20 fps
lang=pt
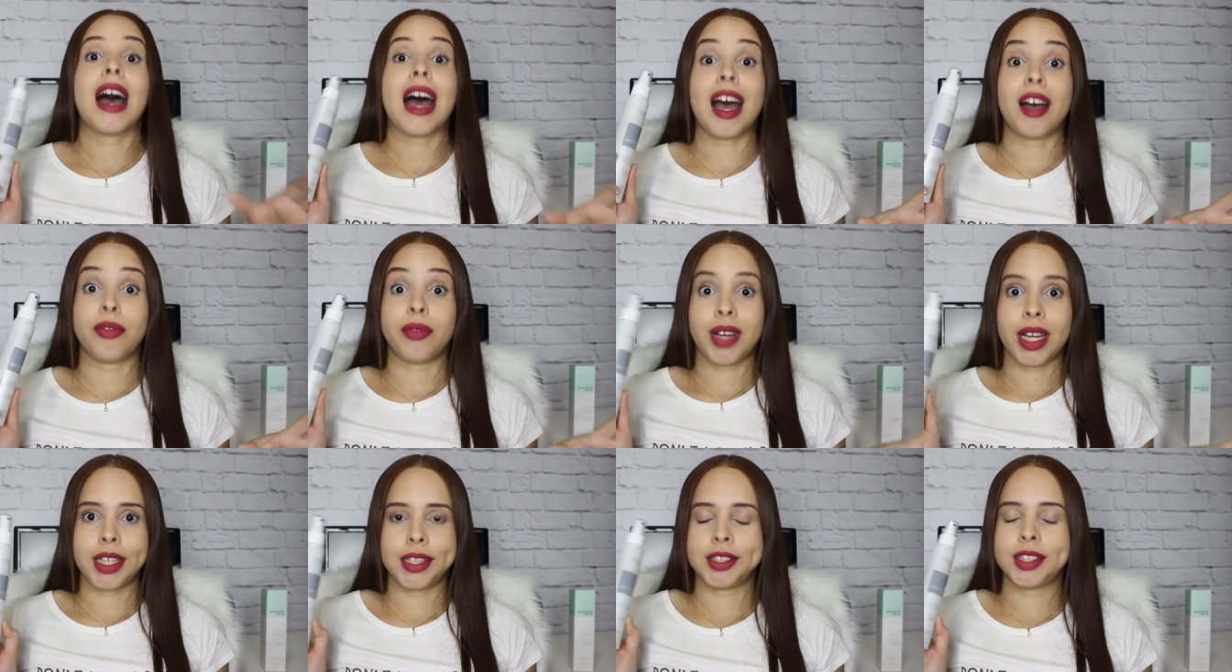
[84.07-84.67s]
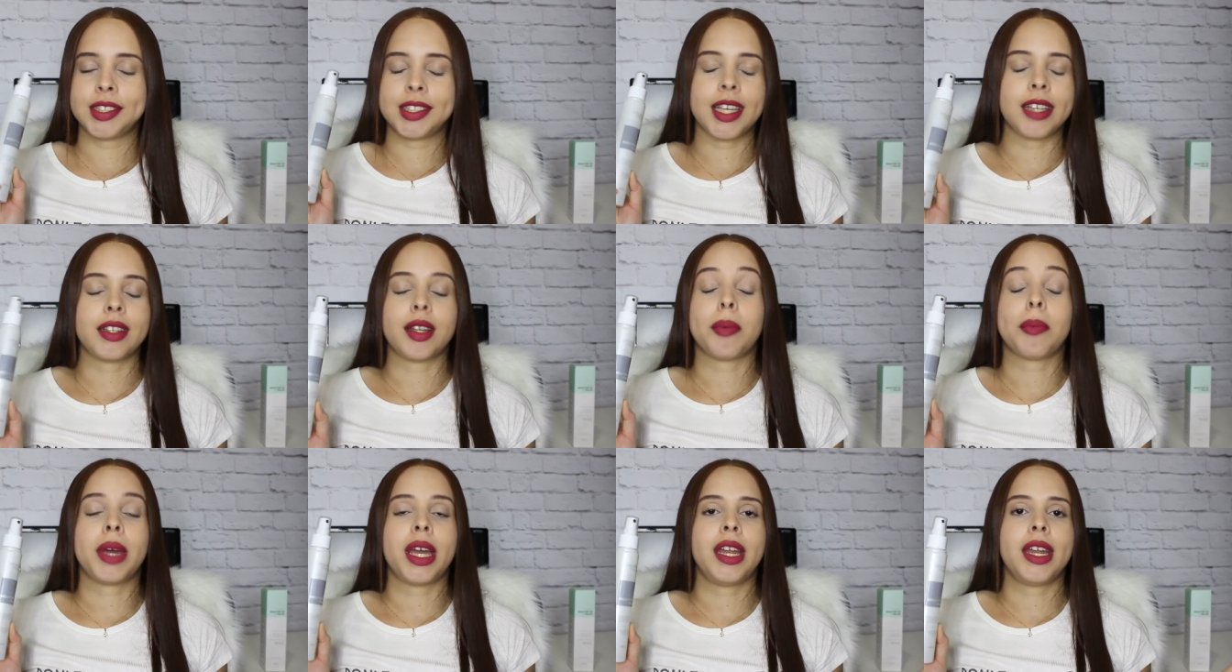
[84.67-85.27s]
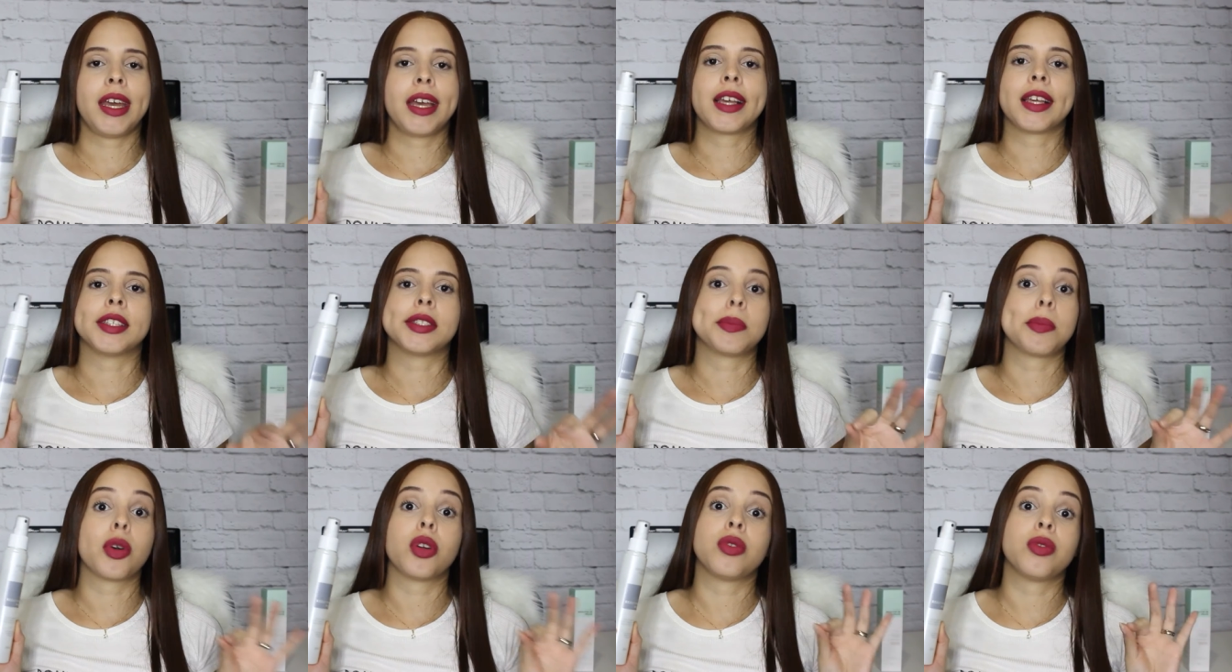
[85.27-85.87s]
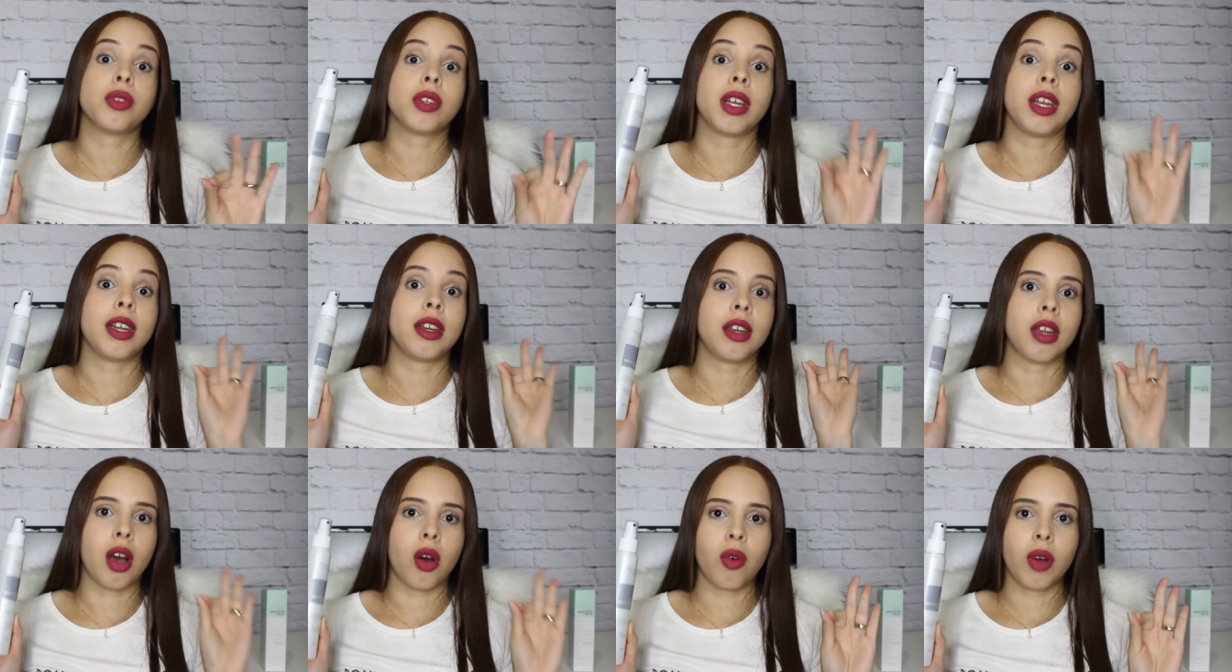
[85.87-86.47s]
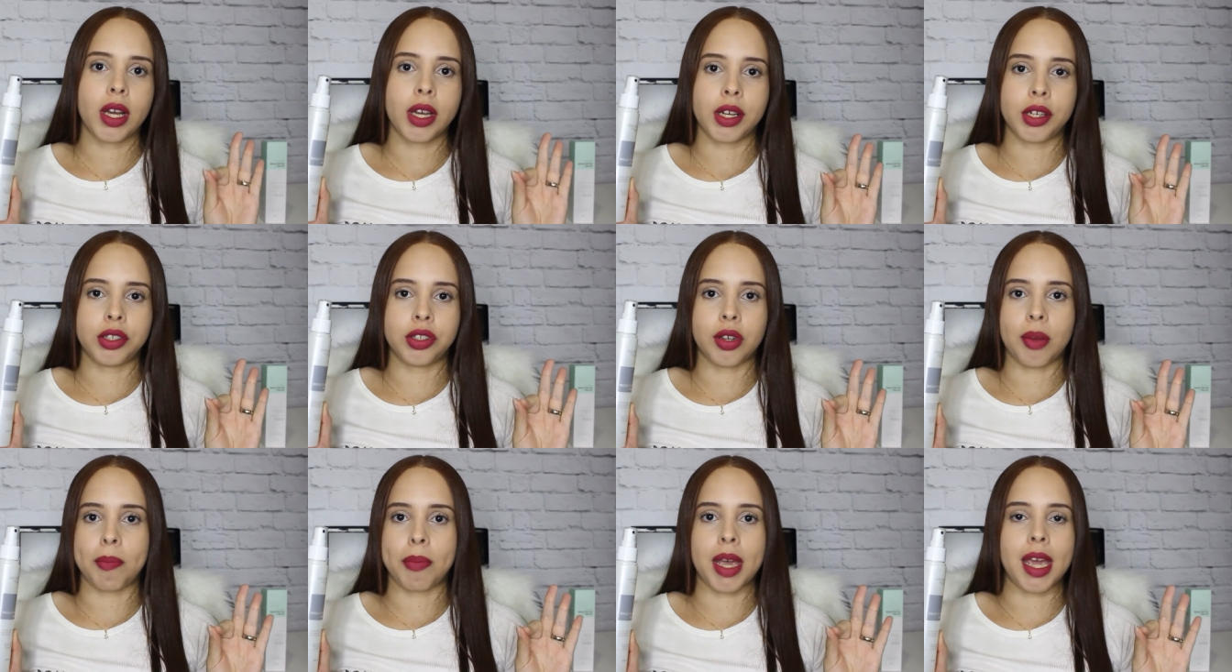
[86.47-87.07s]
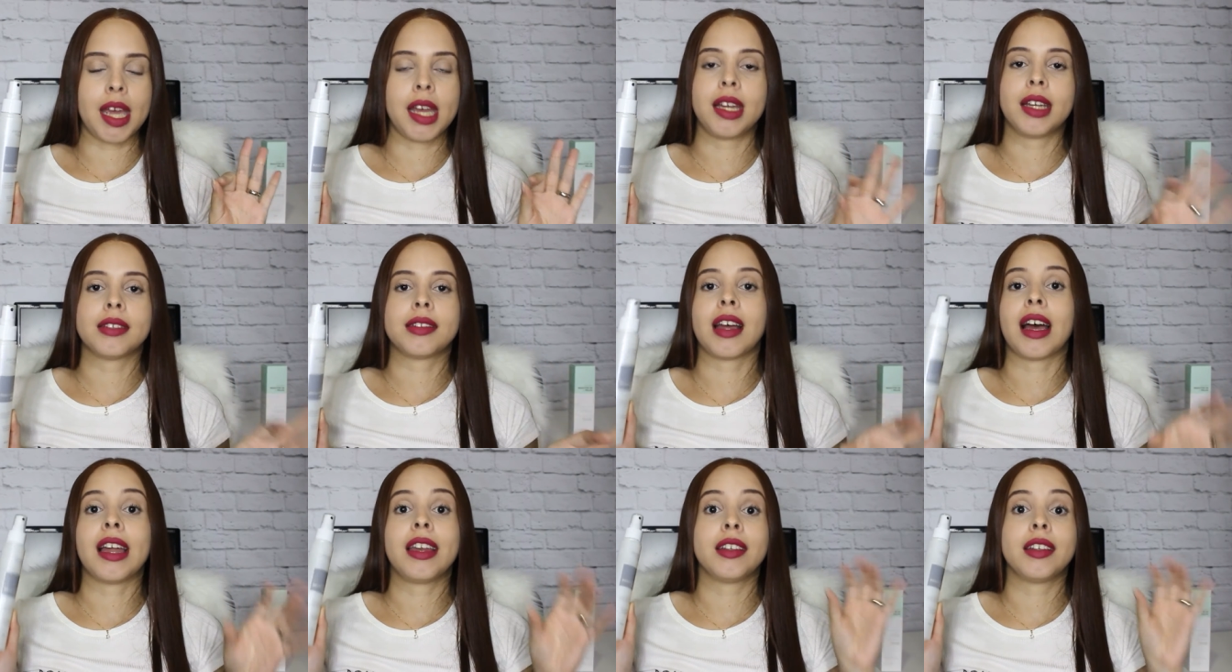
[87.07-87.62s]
Ah, vale dizer também, né, que esse produto ele não agride a pele, tá?